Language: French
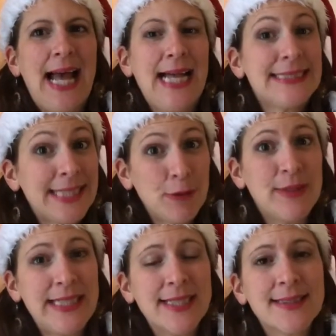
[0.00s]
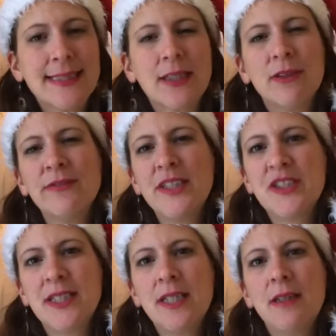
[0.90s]
assez unique, c'est qu'en fait,
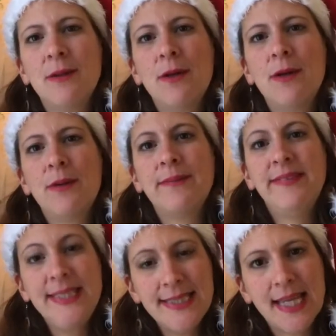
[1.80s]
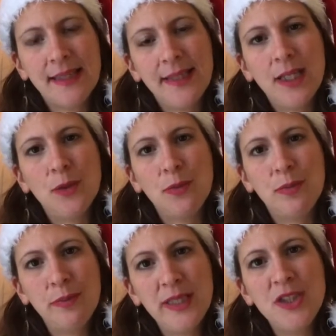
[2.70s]
j'ai designé
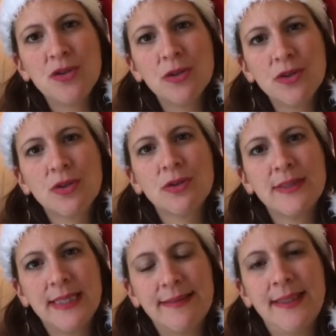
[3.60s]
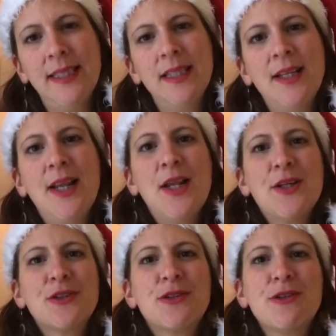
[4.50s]
8 jeux de société
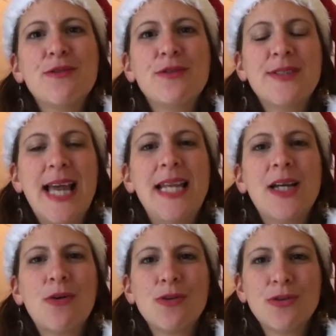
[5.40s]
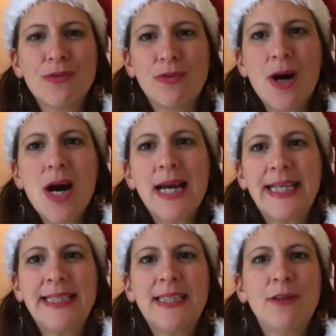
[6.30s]
que vous allez recevoir
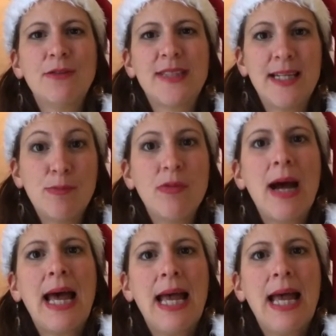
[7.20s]
et que vous allez pouvoir